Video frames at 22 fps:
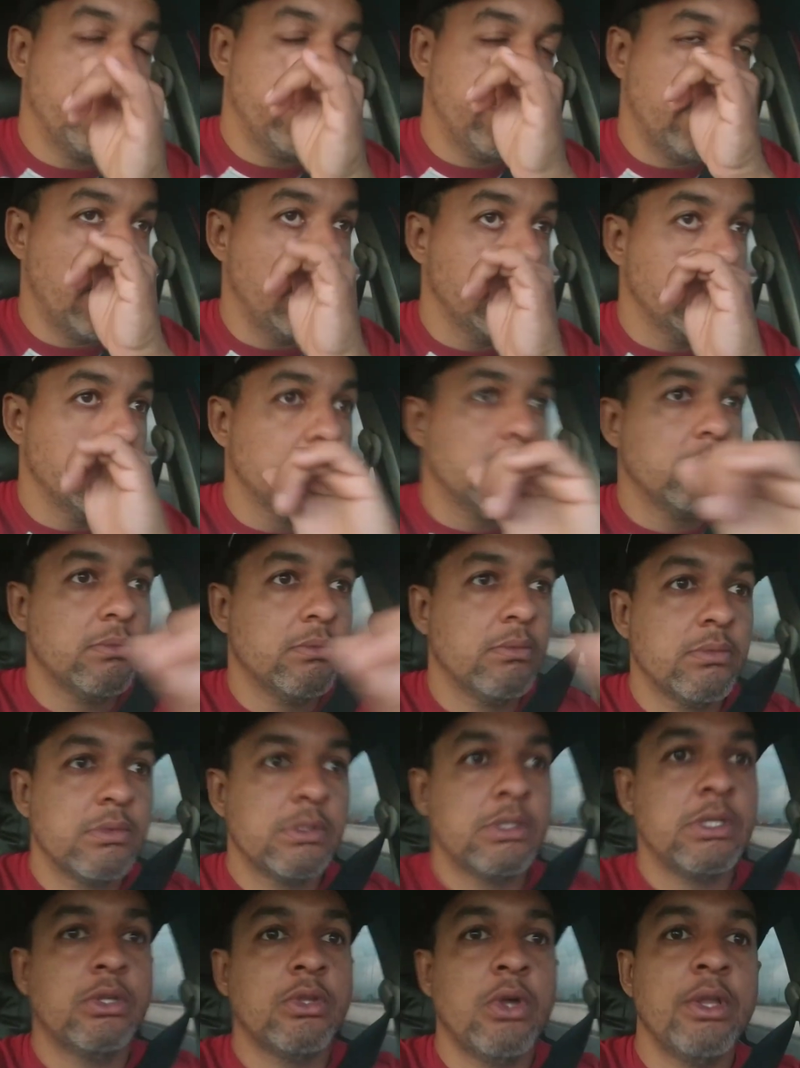para não
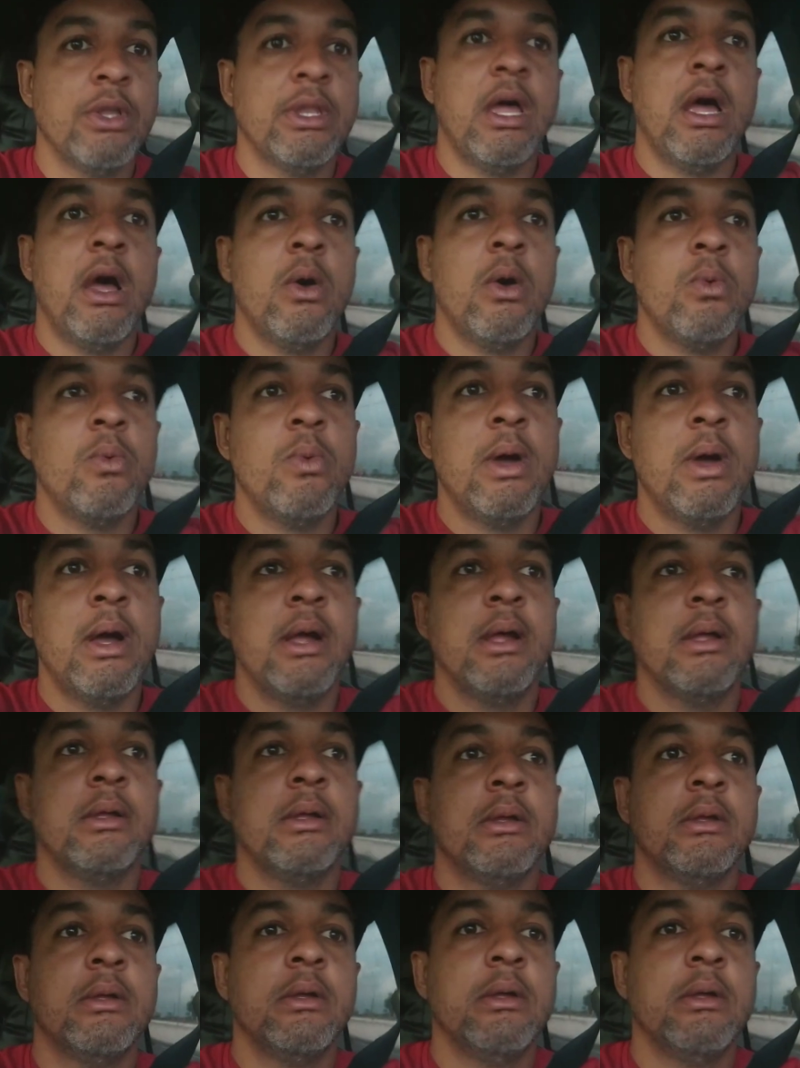se tornar uma,